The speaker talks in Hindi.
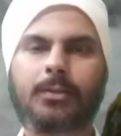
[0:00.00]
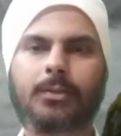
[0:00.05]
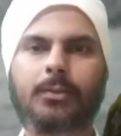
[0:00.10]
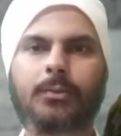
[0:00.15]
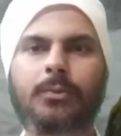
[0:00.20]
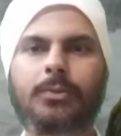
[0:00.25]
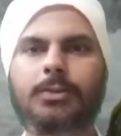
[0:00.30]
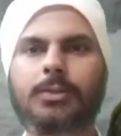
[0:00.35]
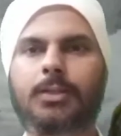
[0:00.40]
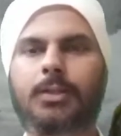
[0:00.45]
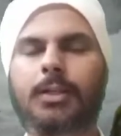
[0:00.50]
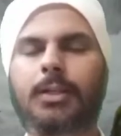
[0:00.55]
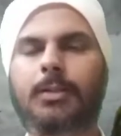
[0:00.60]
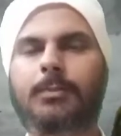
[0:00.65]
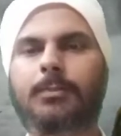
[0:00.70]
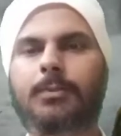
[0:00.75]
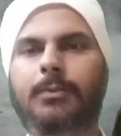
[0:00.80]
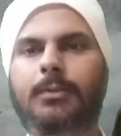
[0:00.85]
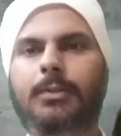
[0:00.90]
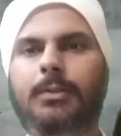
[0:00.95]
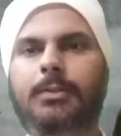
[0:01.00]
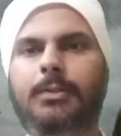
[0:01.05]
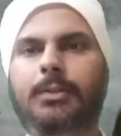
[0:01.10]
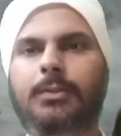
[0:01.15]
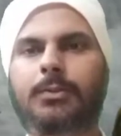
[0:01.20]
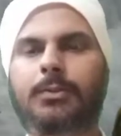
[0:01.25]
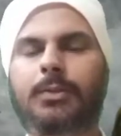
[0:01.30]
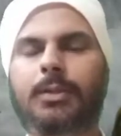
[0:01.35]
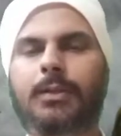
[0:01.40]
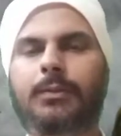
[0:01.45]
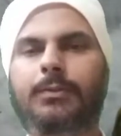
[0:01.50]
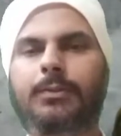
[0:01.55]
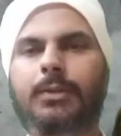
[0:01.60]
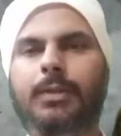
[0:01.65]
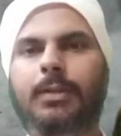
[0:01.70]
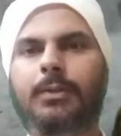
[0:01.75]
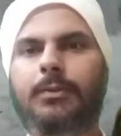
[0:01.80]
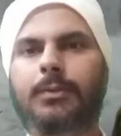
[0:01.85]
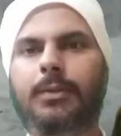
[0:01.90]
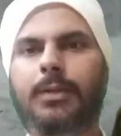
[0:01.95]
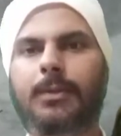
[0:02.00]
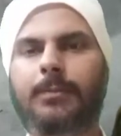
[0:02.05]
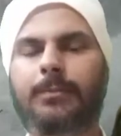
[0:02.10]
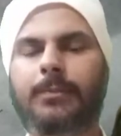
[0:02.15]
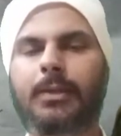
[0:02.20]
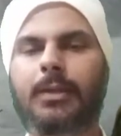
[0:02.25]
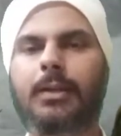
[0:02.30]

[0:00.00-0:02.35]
तो कुछ अरब वर्ष है तो काफ़ी आयु है